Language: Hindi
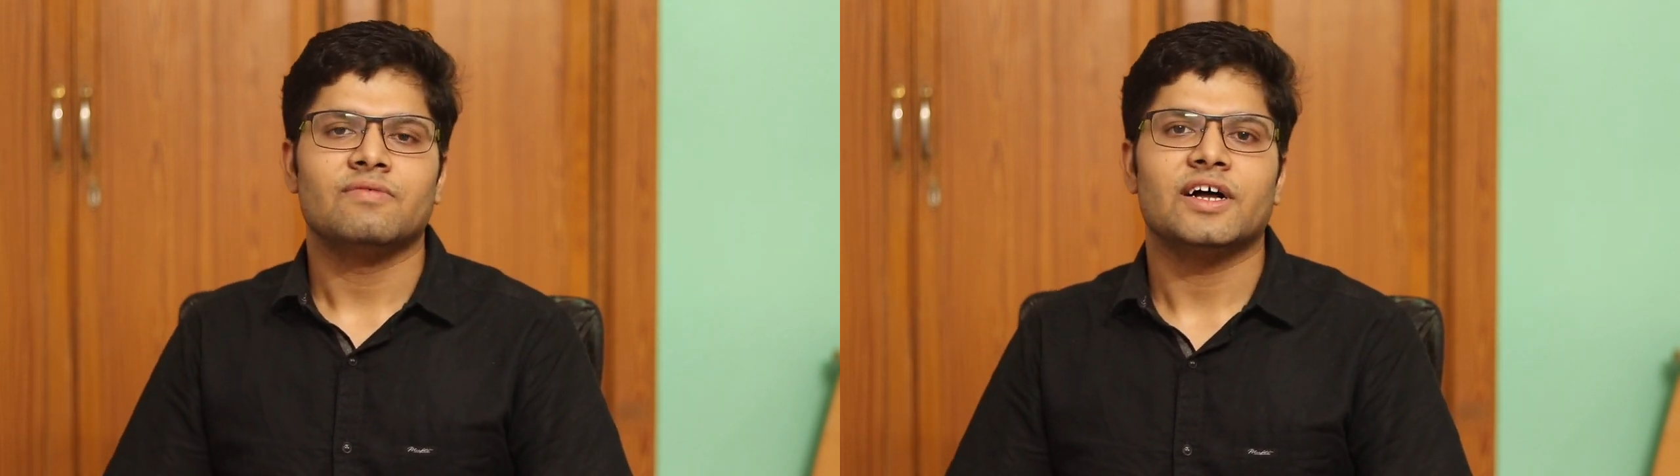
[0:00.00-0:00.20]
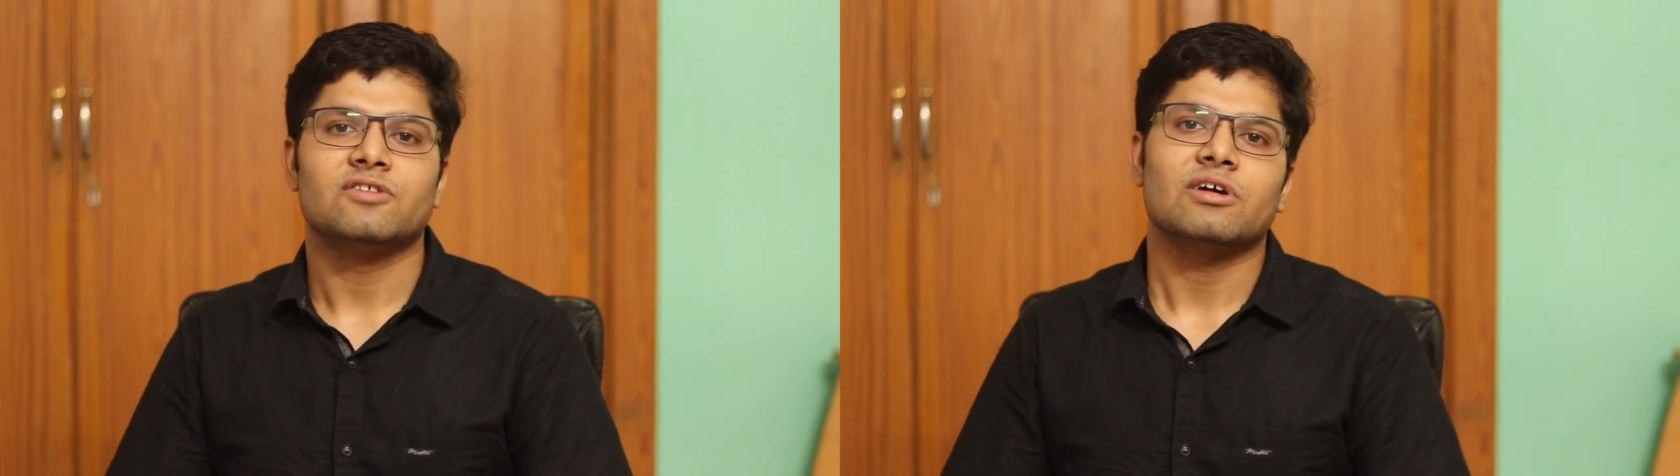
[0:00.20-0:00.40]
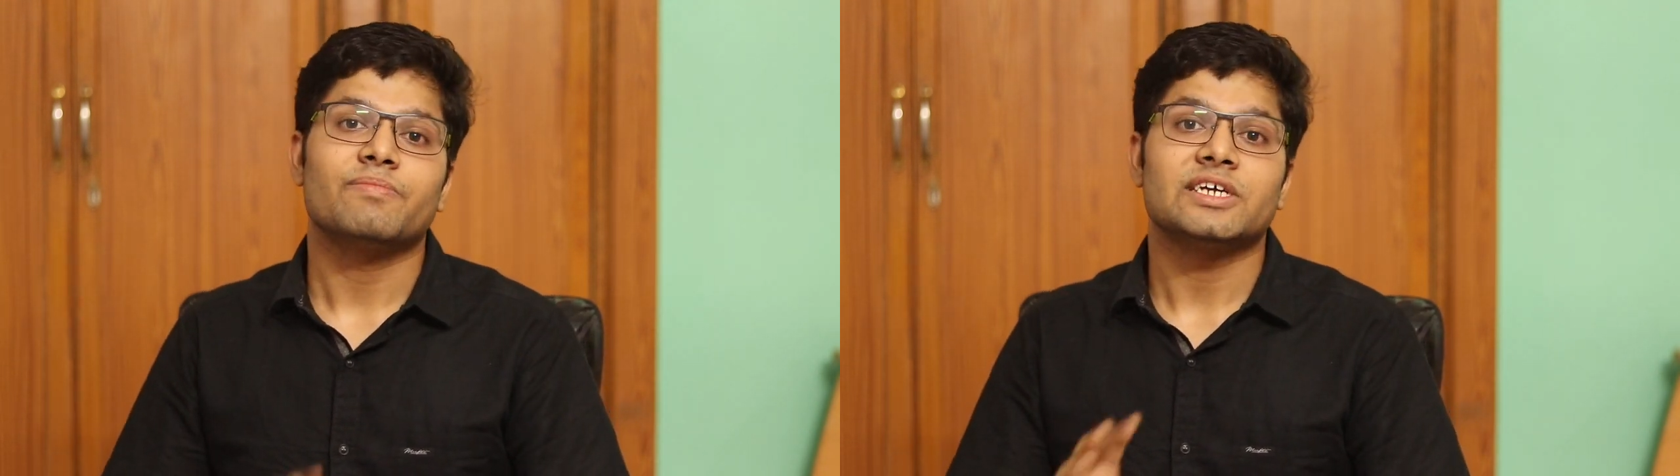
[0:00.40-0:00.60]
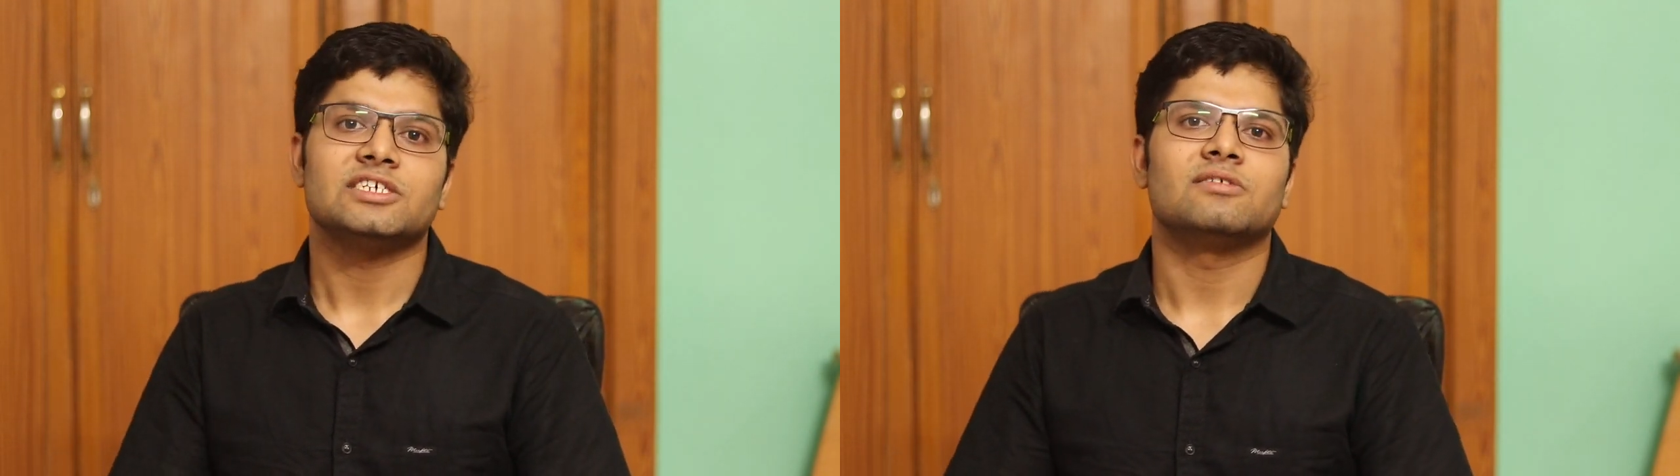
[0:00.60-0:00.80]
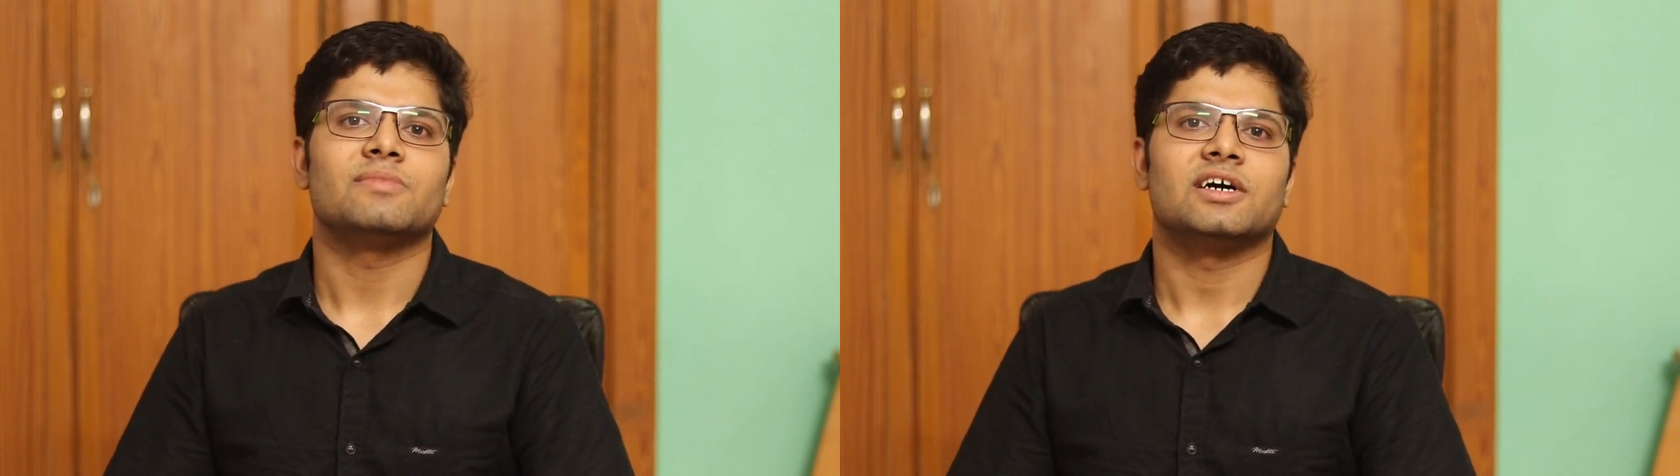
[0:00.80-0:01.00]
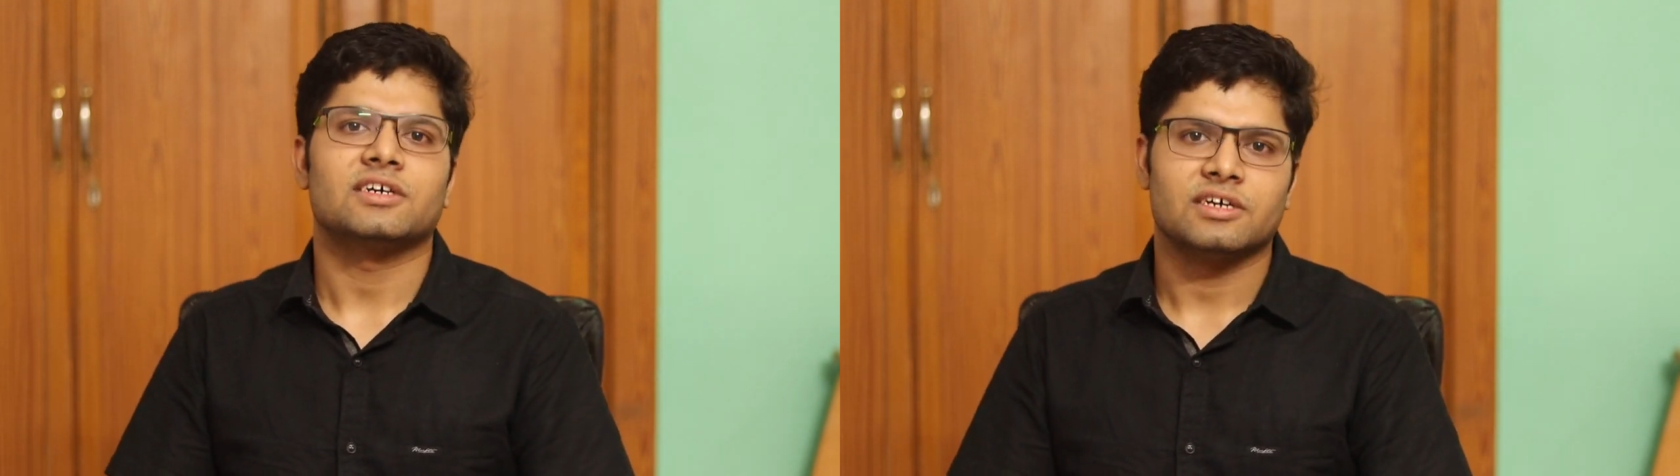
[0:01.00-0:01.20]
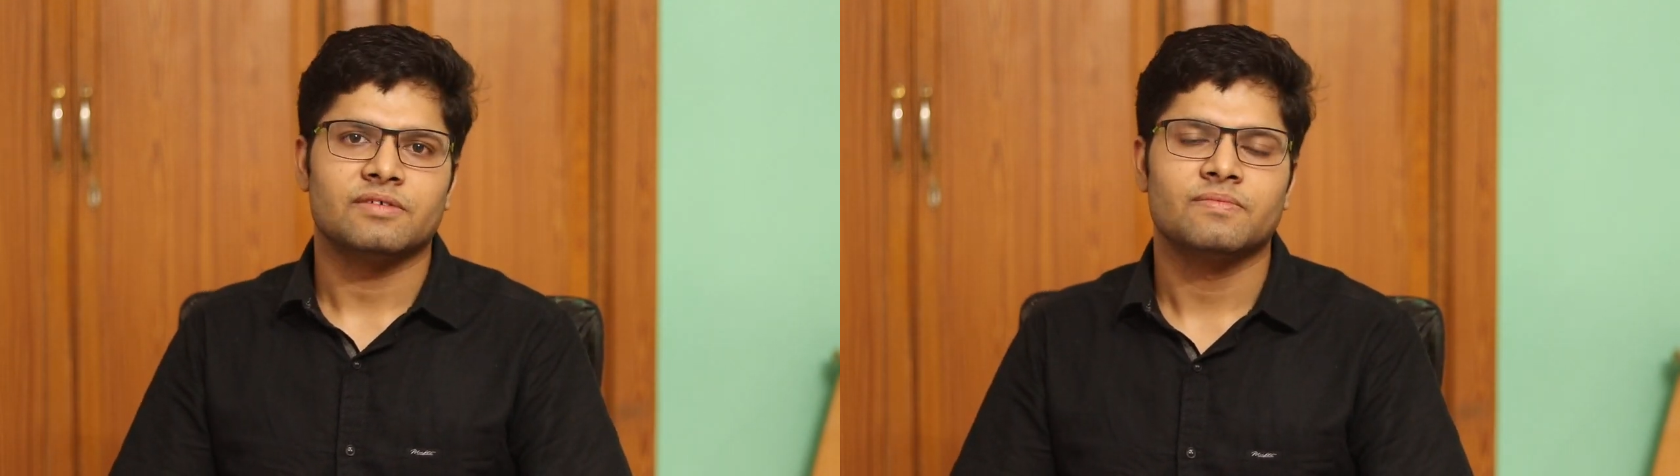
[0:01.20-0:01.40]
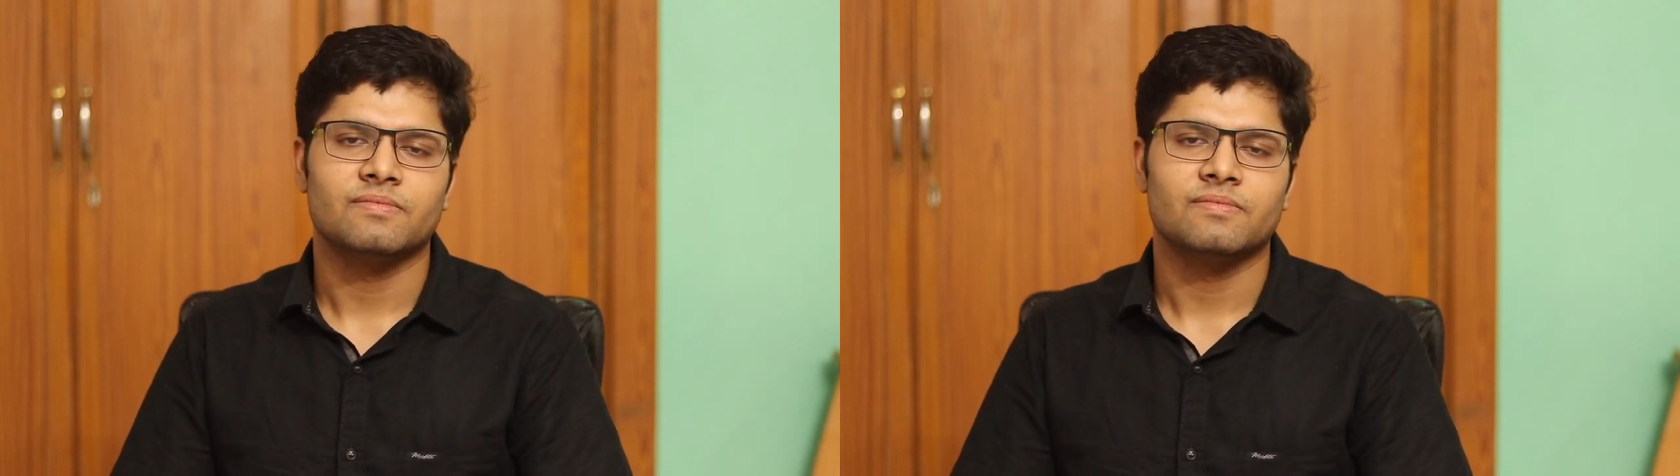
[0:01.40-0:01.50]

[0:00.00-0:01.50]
फालतू के प्रेशर में आके